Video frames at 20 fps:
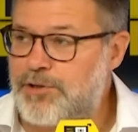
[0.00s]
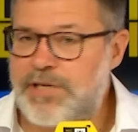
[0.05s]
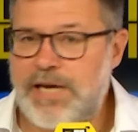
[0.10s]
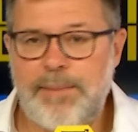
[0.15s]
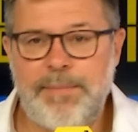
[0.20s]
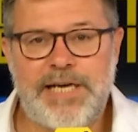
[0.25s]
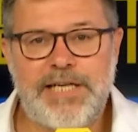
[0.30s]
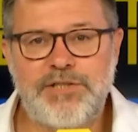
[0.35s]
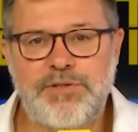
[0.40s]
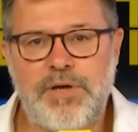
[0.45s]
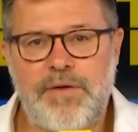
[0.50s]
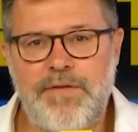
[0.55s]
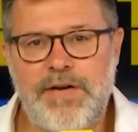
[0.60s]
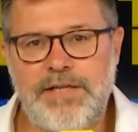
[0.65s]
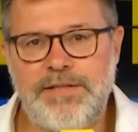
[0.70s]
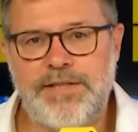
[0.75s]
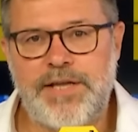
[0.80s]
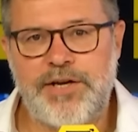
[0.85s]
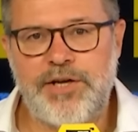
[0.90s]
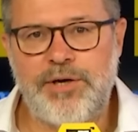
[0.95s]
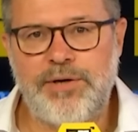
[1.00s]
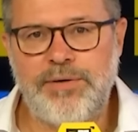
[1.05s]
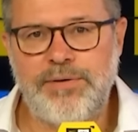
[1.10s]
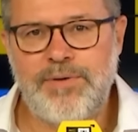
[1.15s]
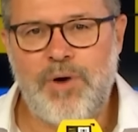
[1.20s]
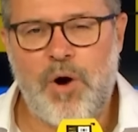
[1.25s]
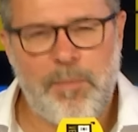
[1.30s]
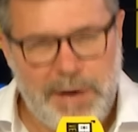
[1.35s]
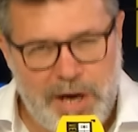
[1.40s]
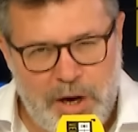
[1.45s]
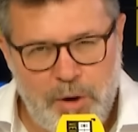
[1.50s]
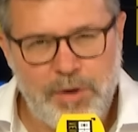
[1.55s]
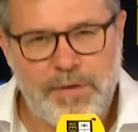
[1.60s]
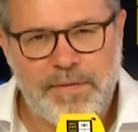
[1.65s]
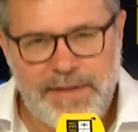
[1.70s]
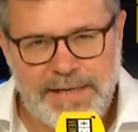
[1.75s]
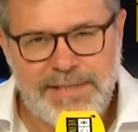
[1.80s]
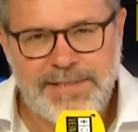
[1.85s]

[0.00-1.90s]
sea ministro del Interior, o mejor, de